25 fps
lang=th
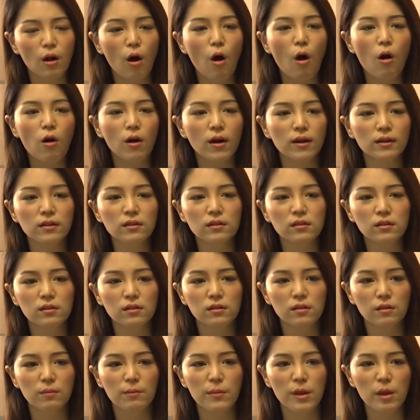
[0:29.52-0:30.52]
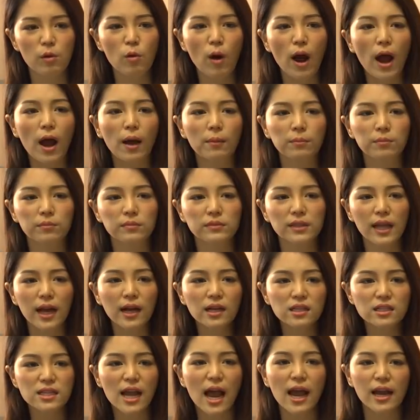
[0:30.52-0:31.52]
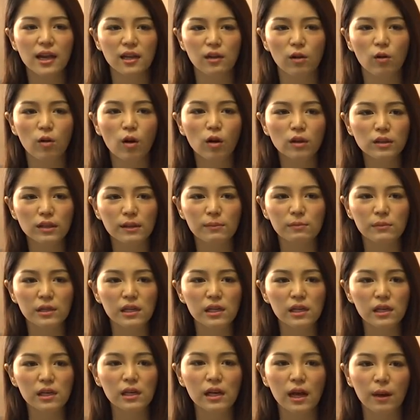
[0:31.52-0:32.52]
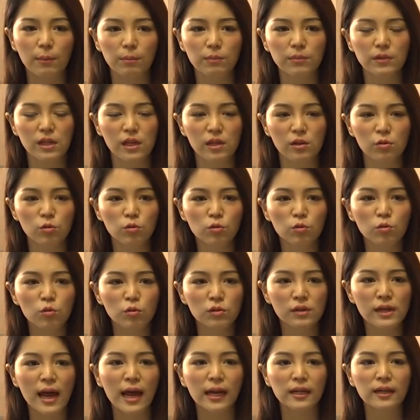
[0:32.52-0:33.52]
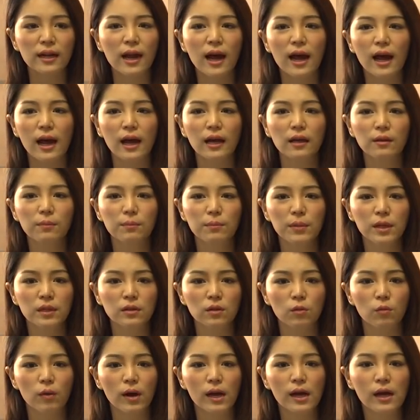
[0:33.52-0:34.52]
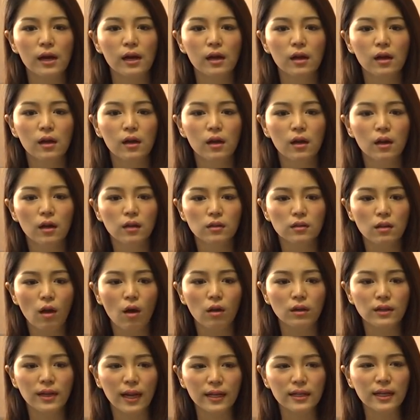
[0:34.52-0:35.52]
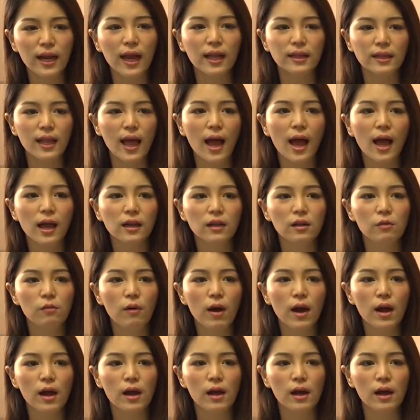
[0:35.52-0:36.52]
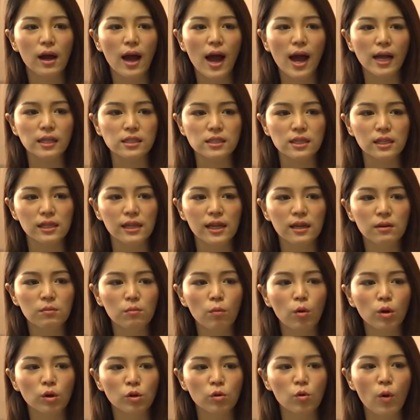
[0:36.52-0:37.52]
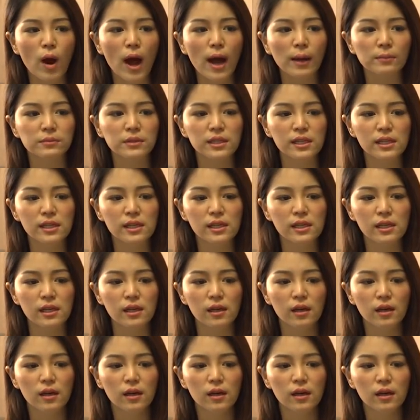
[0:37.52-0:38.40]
น้องมีความตั้งใจแล้วก็เต็มที่กับในทุก ๆนัดนะคะ เพียงแต่ว่าตอนนัดกาตาเดี๋ยวว่าอาจจะเล่นบนความที่